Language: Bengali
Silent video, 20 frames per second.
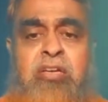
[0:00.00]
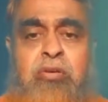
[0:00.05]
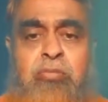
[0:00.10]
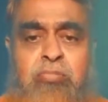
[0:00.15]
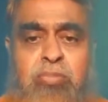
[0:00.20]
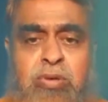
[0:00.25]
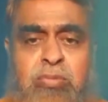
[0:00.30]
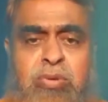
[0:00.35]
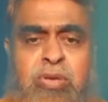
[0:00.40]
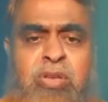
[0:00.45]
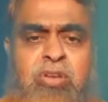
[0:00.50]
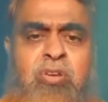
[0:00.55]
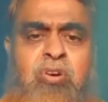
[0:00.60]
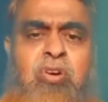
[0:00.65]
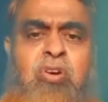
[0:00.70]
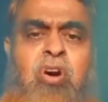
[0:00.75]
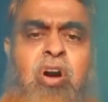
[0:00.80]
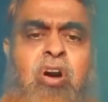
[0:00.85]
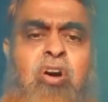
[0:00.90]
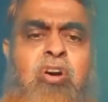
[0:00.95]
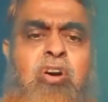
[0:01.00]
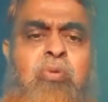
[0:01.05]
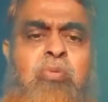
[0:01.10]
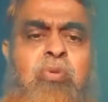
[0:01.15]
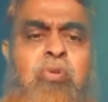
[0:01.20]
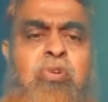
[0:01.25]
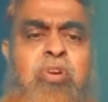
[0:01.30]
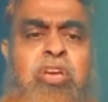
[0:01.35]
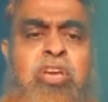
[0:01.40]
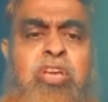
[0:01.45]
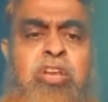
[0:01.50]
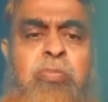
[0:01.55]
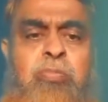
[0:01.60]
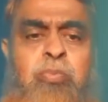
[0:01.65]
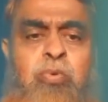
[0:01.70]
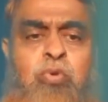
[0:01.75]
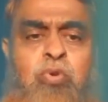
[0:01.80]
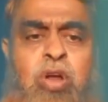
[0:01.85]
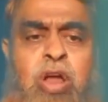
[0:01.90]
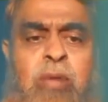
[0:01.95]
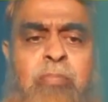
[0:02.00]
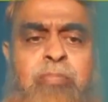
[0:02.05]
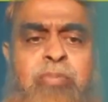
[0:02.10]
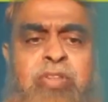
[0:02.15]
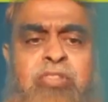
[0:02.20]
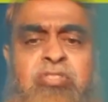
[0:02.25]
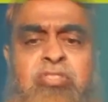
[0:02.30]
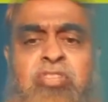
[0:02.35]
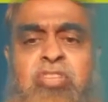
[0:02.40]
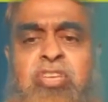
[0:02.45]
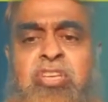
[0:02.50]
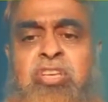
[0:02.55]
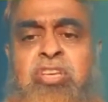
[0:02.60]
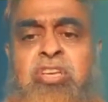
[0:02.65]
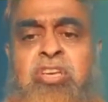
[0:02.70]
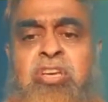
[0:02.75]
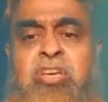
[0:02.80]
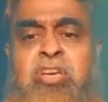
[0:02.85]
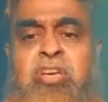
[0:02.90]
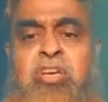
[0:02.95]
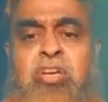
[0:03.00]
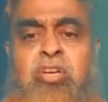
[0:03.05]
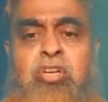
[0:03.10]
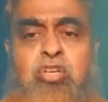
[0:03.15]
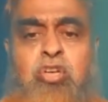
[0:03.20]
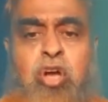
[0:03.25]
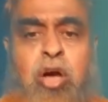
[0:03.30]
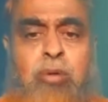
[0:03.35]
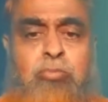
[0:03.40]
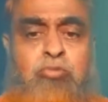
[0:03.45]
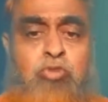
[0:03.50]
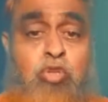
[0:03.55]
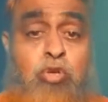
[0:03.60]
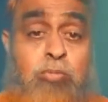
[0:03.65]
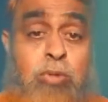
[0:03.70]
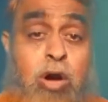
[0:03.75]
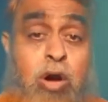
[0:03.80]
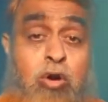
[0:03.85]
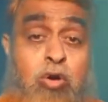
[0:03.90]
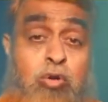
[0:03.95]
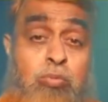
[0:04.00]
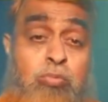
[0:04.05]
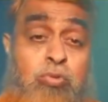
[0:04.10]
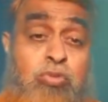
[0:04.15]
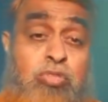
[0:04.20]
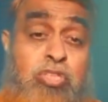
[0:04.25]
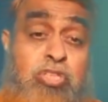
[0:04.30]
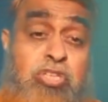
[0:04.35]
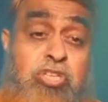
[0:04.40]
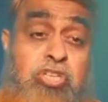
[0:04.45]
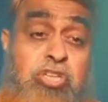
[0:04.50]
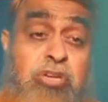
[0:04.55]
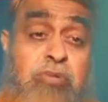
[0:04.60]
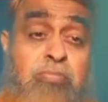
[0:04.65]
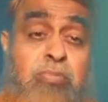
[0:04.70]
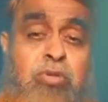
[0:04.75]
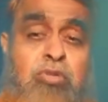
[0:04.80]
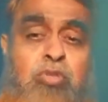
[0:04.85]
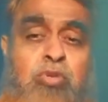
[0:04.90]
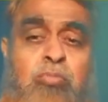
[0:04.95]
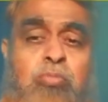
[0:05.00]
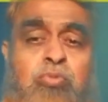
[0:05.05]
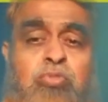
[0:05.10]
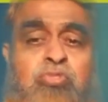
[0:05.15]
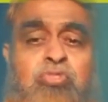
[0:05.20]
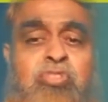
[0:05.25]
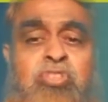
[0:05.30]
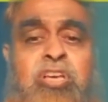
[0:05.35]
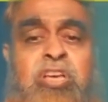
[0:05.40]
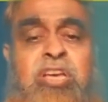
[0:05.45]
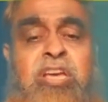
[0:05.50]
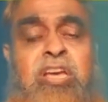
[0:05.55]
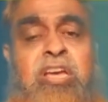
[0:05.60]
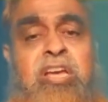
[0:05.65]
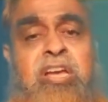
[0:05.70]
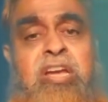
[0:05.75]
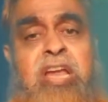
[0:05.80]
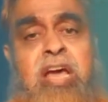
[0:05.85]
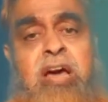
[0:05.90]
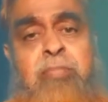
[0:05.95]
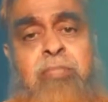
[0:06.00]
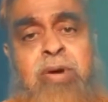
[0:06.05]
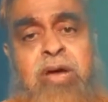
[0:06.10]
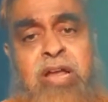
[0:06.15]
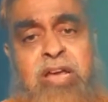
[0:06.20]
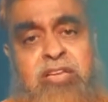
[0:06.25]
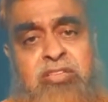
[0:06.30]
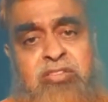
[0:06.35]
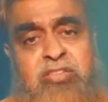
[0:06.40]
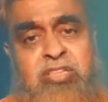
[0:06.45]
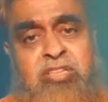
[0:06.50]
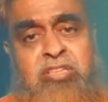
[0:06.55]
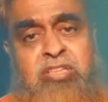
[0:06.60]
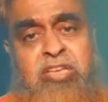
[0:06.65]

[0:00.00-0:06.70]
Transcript: বিভিন্ন অঙ্গভঙ্গির পুনরাবৃত্তি শব্দ বা অনুভূতি ঠিকমতো বুঝতে না পারা ইত্যাদি